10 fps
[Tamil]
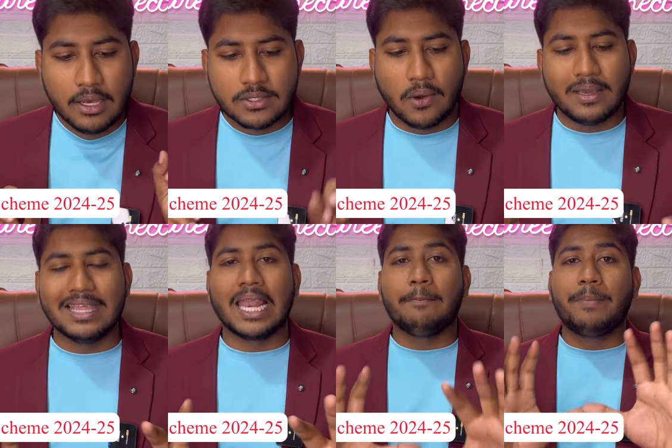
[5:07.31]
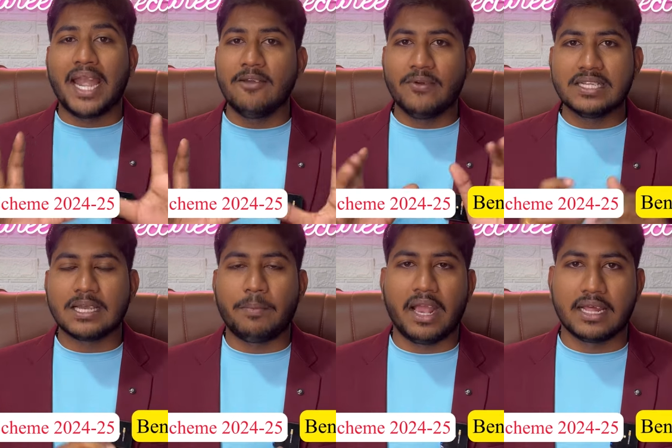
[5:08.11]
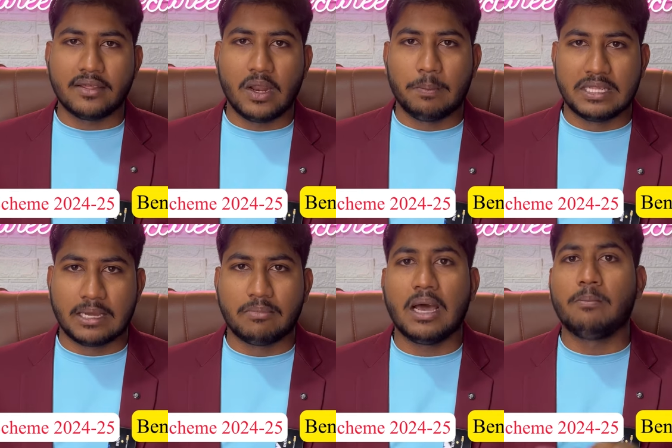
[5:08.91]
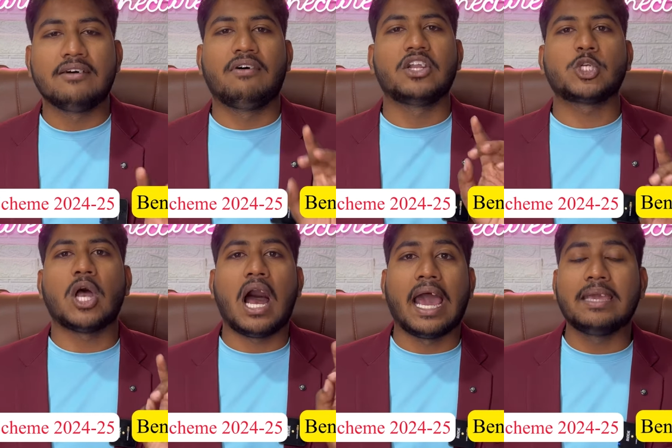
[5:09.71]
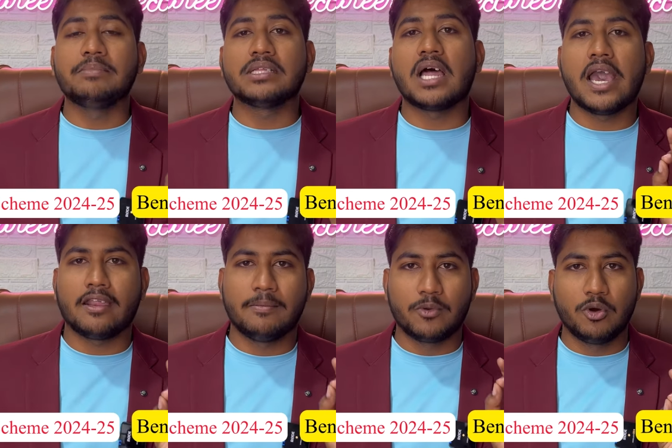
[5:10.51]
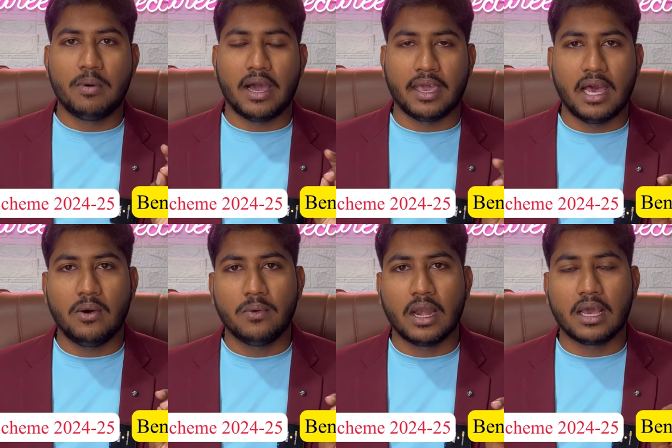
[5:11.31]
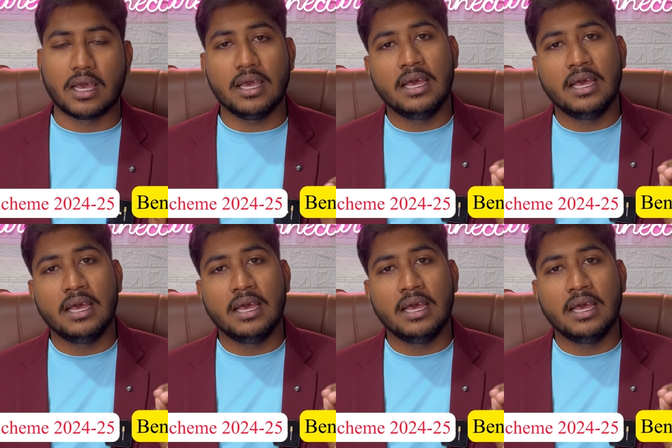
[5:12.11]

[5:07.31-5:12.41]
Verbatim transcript: ஸோ இதில் பெனிஃபிட்ஸ் அப்படிங்கிறது என்னென்னு பார்த்தோம்னா வருஷம் ஐம்பதனாயிரம் ரூபாயை உங்களுக்கு